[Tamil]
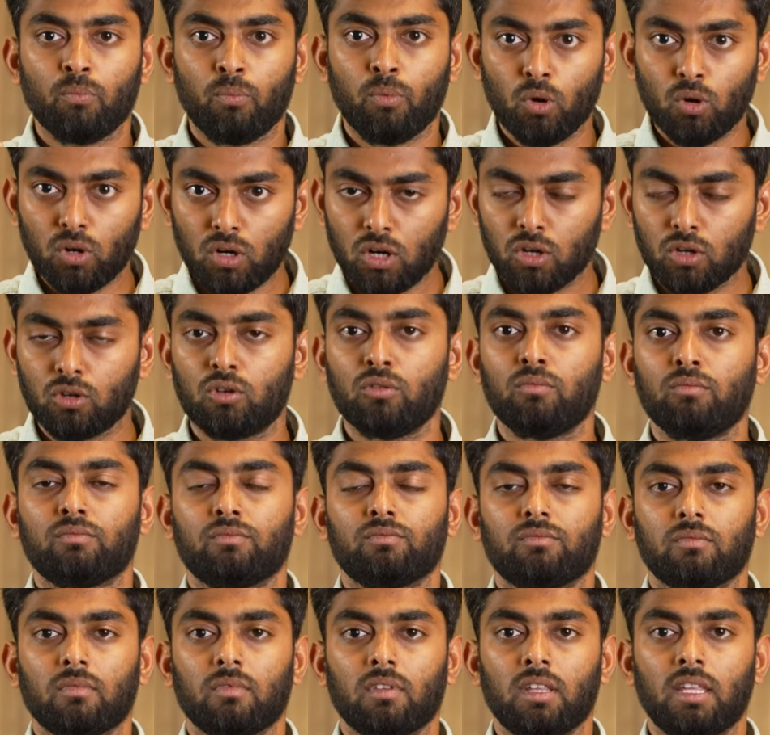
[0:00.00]
பொருளுக்கும்
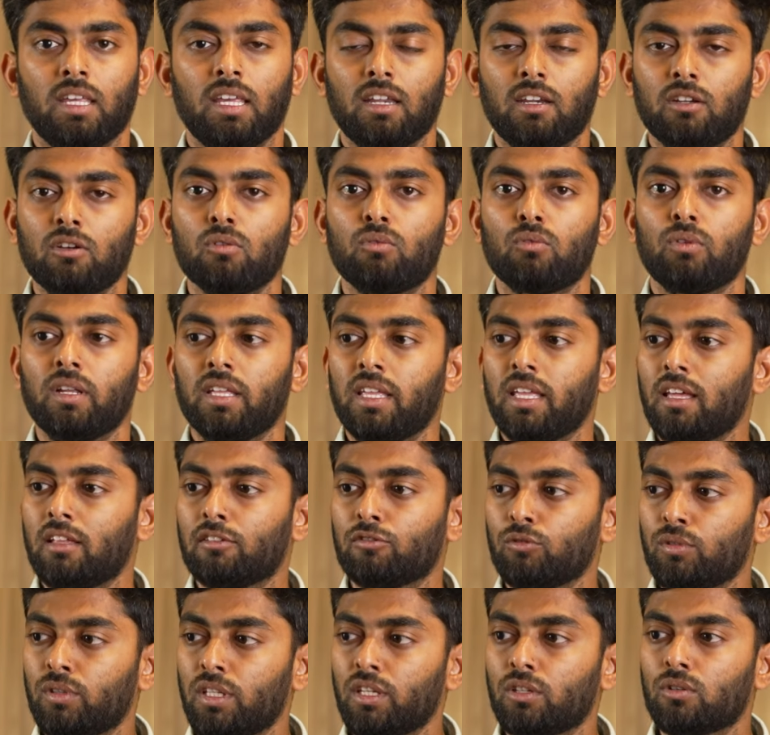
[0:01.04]
இங்கே இருக்கக்கூடிய
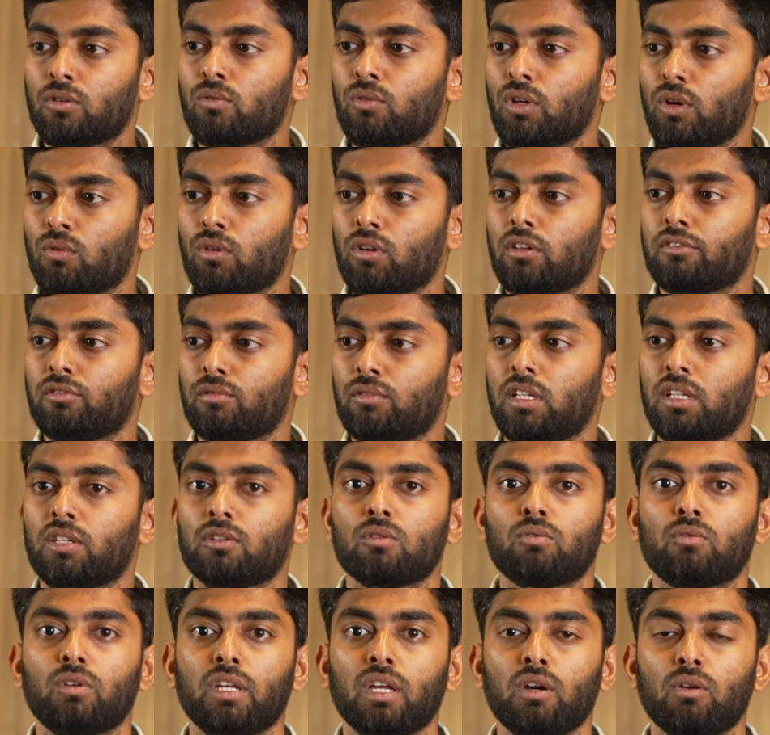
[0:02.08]
சுற்றி இருக்கக்கூடிய உங்களை சுற்றி
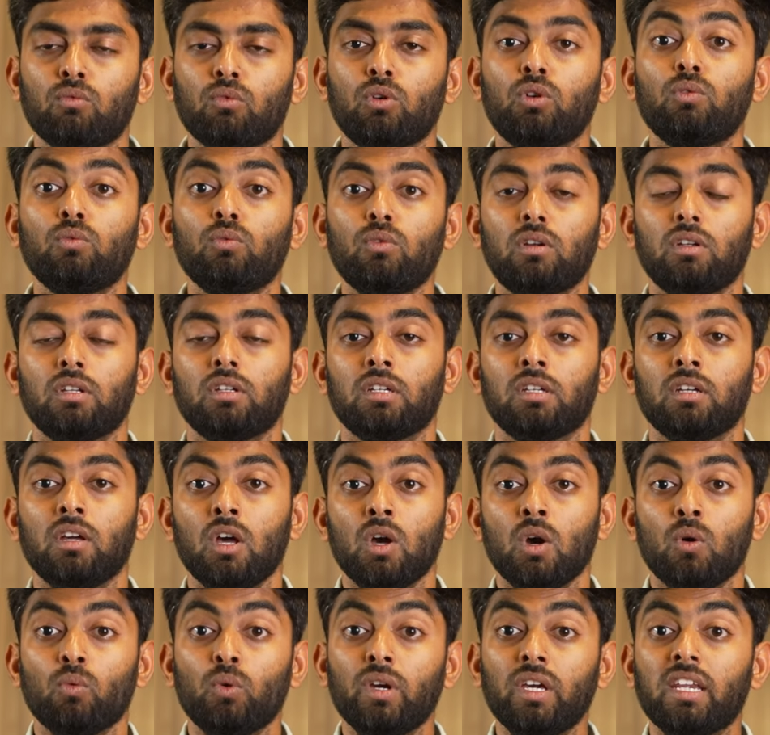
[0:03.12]
இருக்கக்கூடிய ஒரு ஒரு
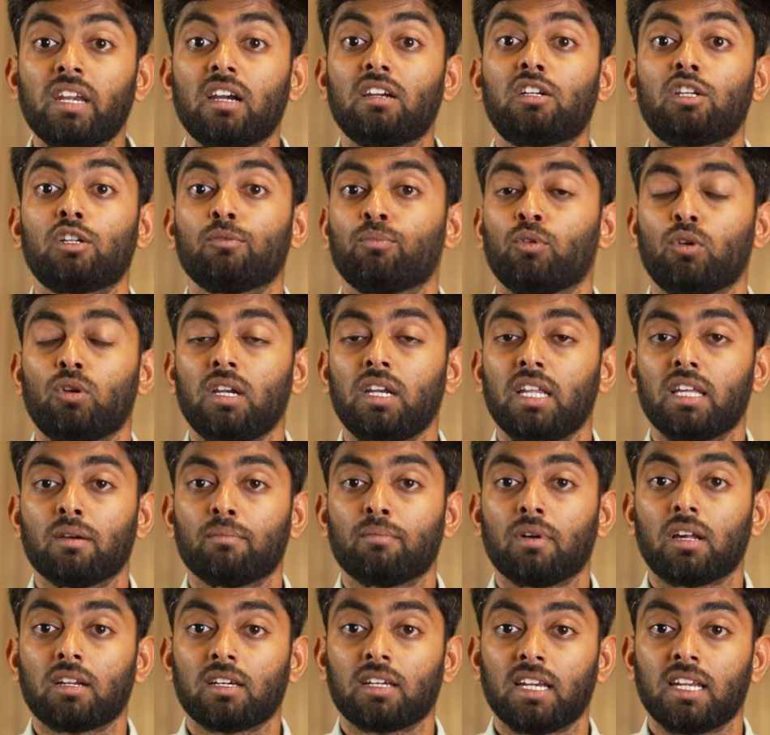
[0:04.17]
உயிரற்ற பொருள்
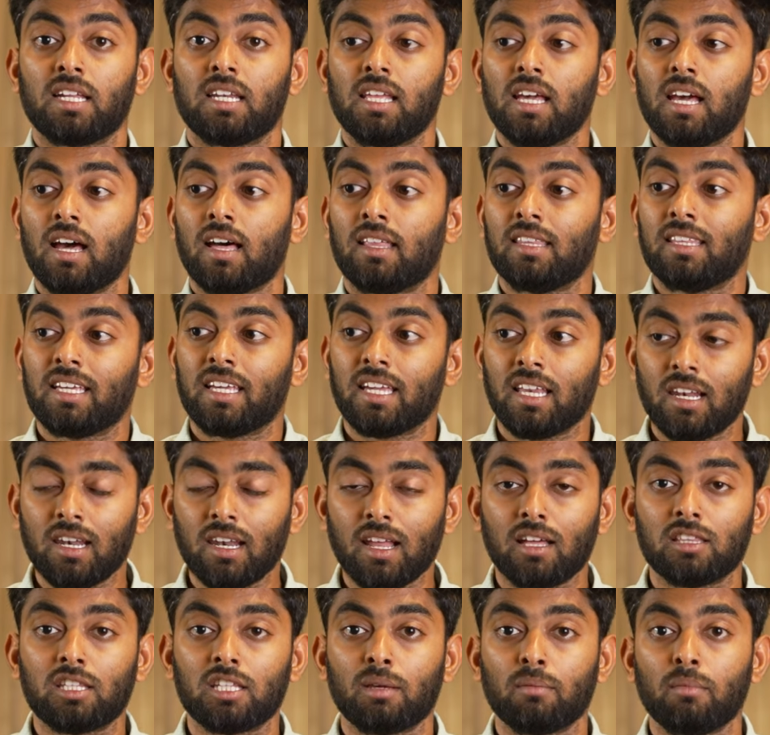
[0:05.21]
நீங்கள் பார்க்குறீங்களே அதுக்கு
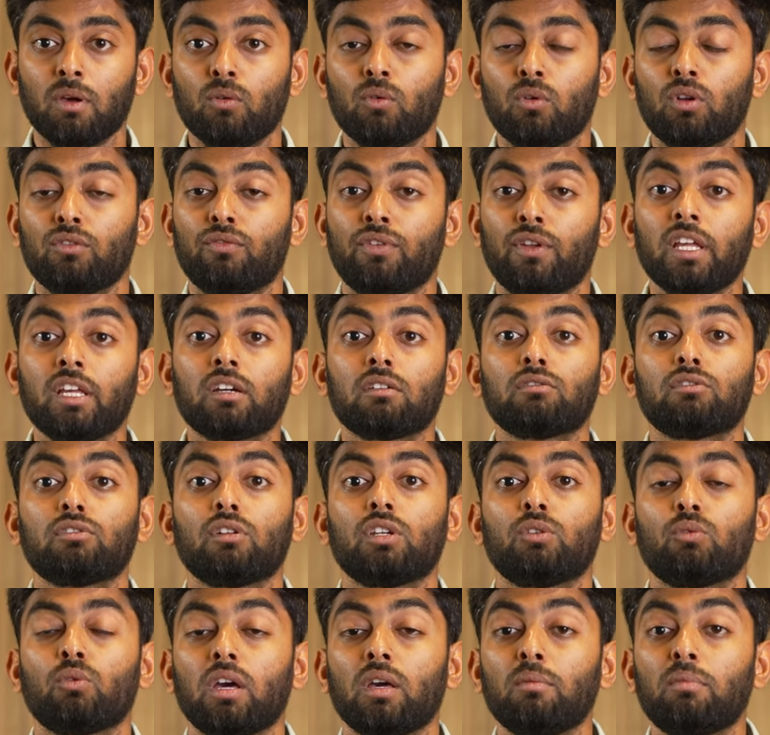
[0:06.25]
எல்லாத்துக்குமே ஒரு ஃப்ரீக்வன்சி
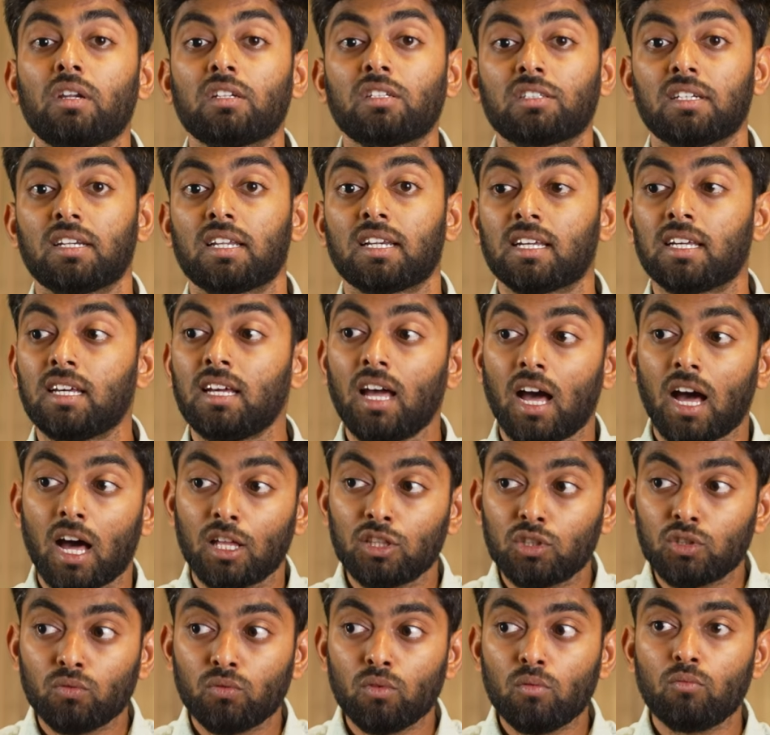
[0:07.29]
அண்ட் வைப்ரேஷன் இருக்குது
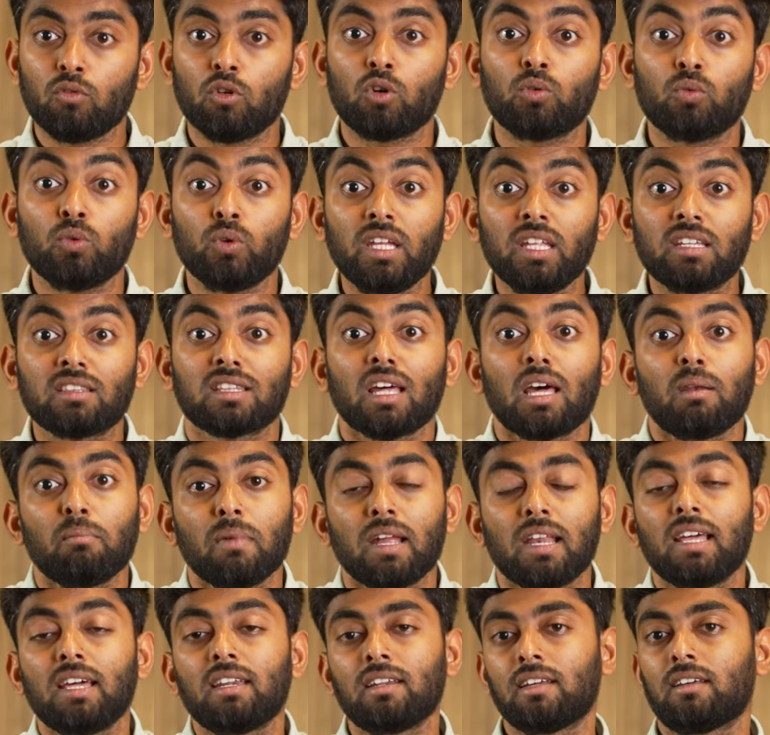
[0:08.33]
அதுவும் ஒரு உயிர்
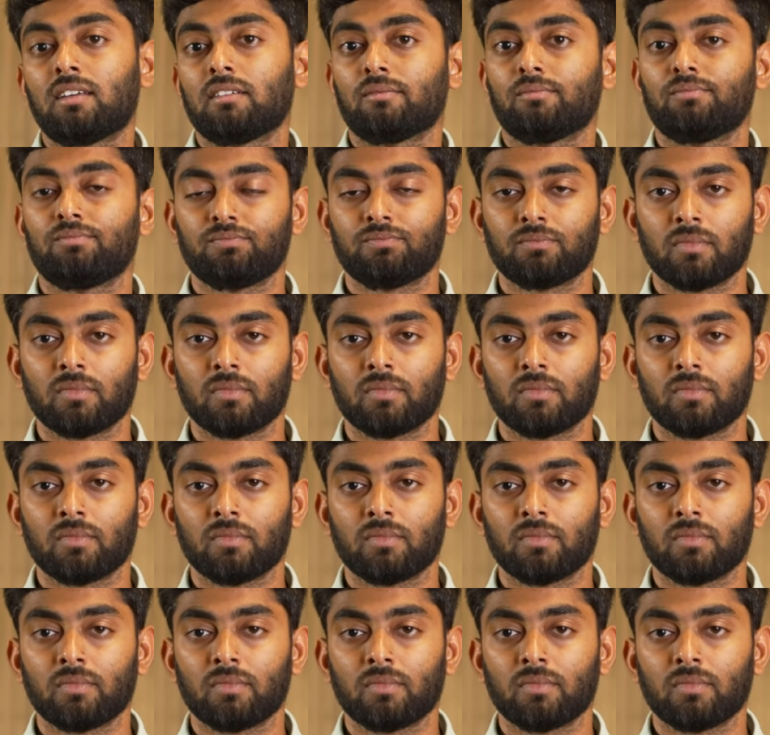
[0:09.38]
தன்மையில் இருக்குது